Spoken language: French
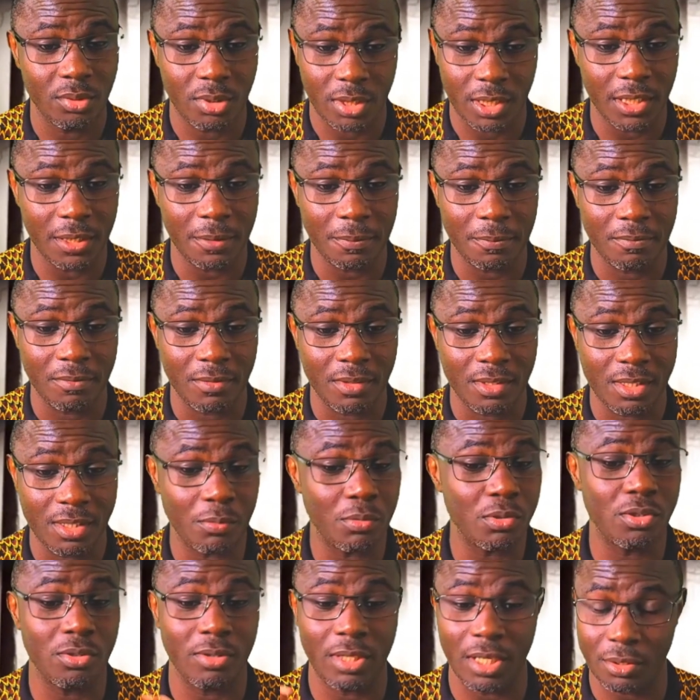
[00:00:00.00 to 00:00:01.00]
Ok
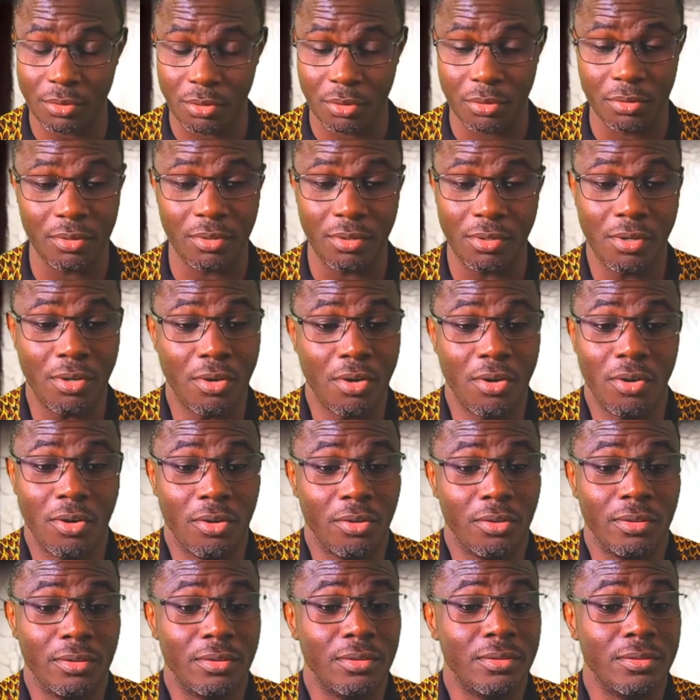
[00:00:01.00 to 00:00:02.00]
C'est pour cela que
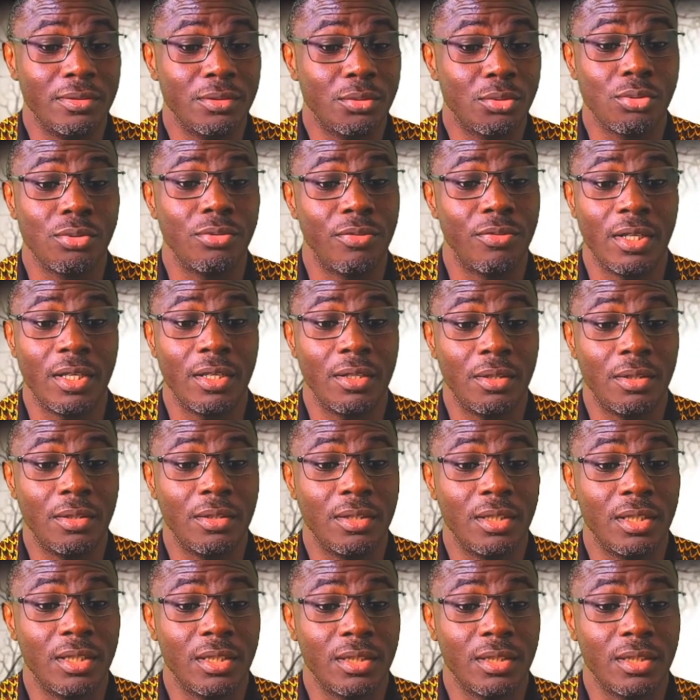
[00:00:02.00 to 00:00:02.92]
souvent,